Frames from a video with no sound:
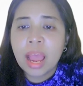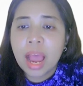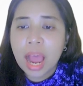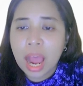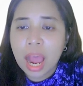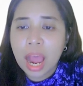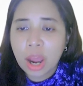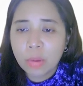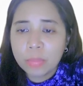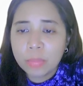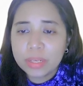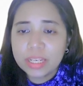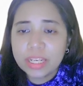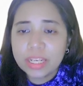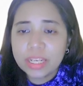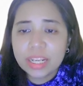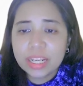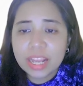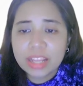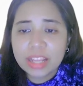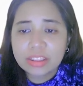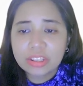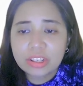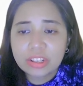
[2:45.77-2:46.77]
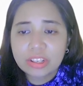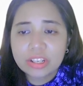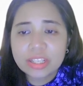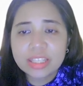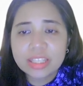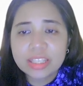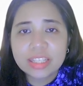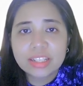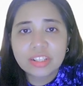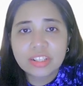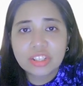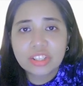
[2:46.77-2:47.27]
How many
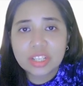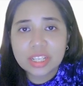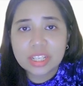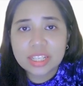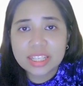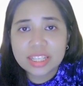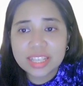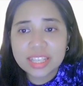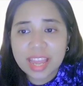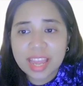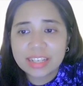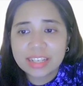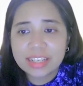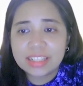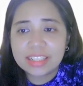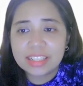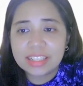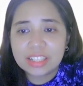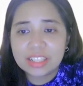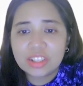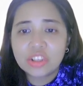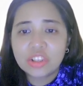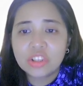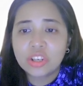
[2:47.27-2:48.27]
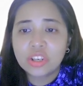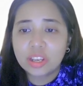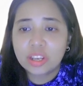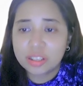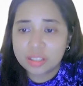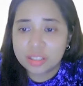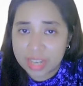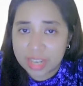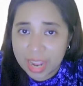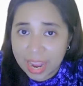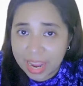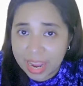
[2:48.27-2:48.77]
letters did she send each
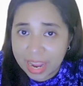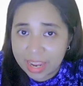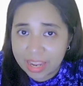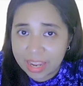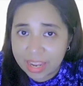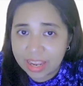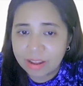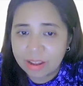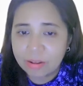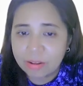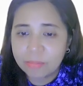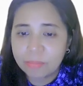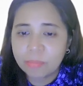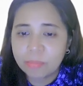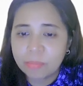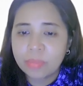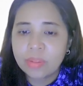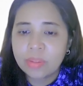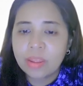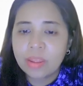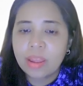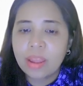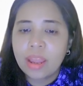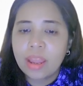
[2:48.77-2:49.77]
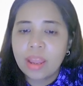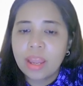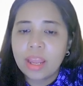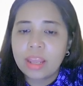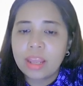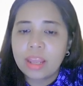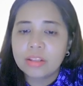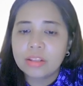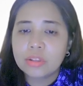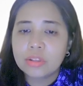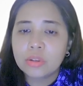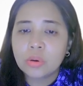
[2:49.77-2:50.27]
day?
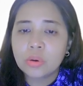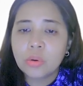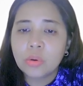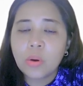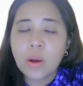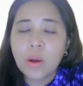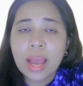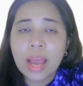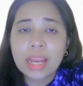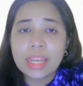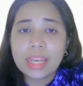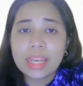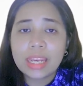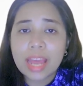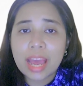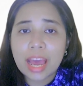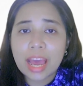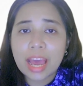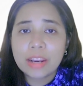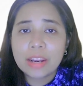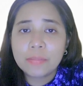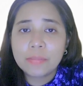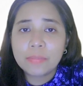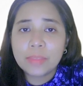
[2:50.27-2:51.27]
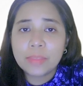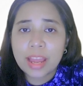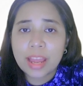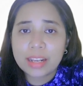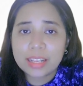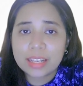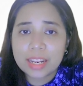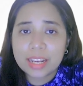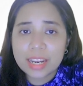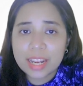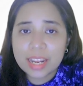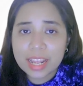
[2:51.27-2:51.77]
Okay, so, ang hinahanap
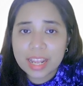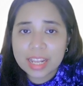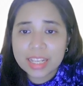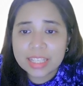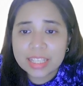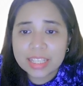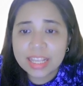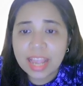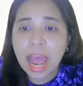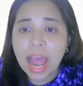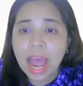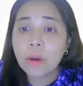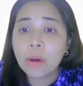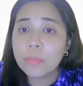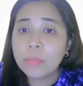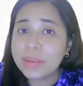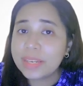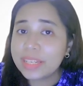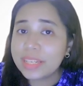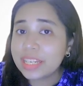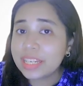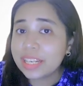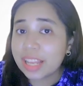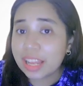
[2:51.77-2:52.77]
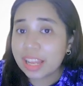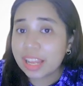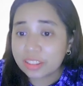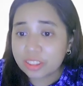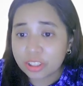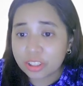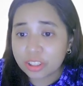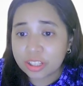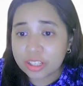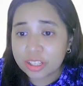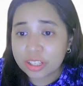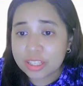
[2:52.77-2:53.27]
natin is how many
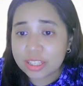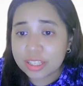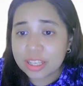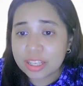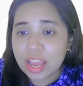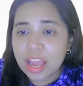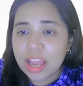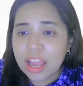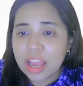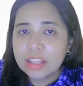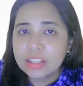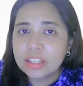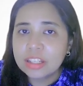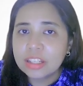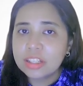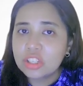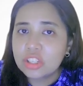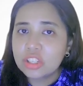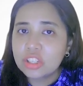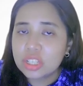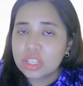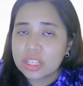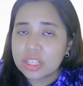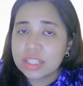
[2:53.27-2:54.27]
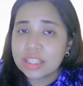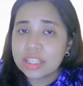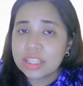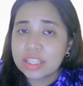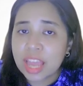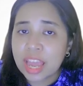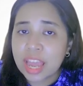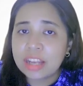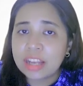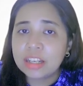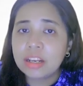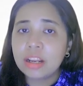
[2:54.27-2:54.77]
letters did she
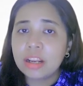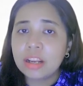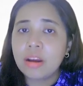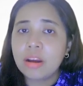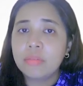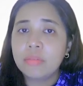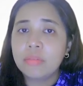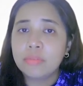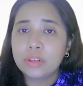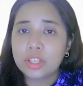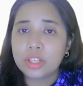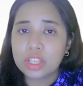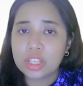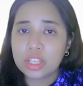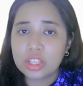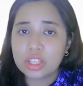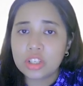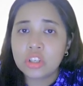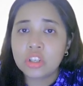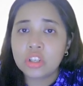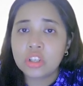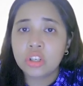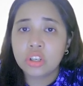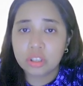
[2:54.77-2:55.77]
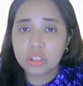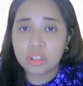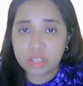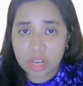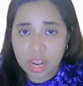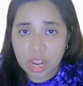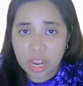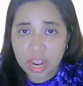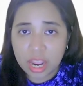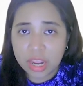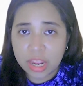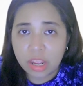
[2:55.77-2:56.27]
send for each
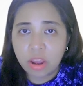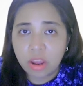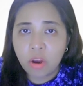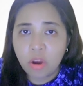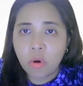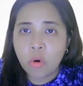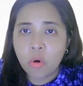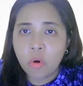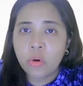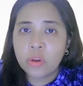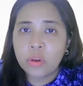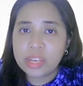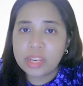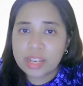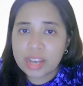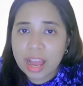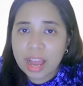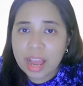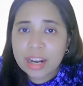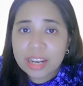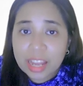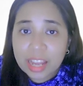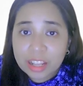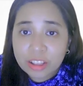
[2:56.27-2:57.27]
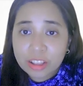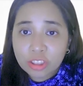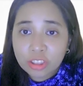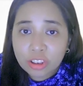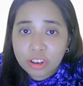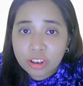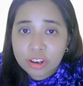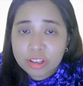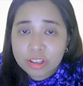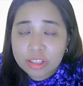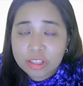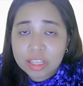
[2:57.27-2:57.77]
day? O ilang
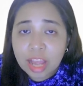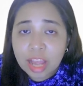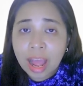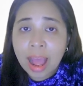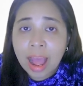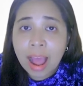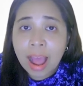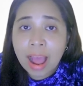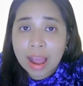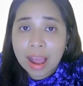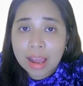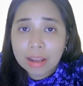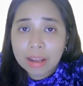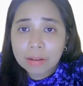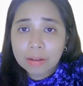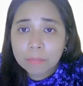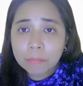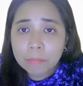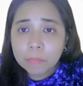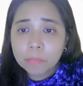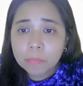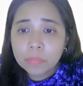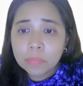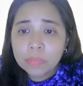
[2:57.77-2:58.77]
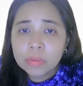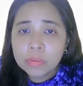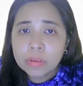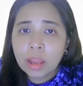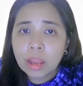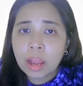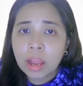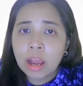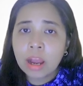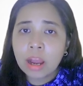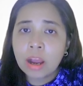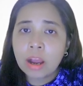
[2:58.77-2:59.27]
letters ang
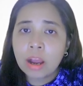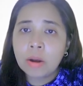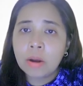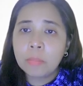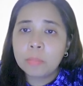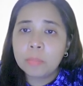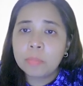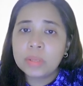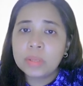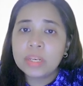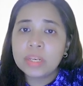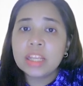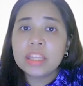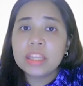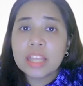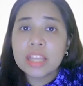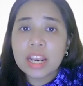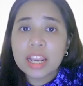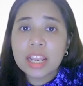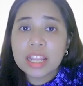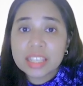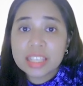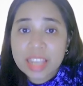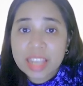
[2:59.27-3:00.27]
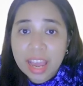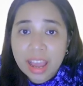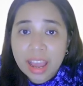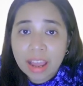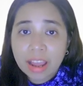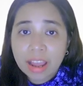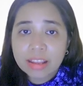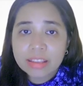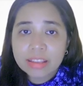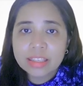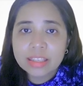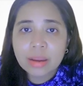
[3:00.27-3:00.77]
um, pinadala niya
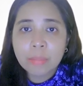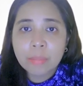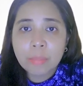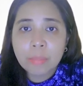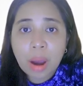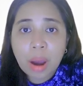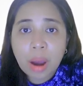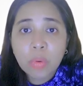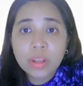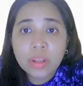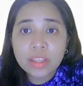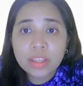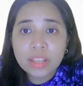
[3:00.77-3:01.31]
sa bawat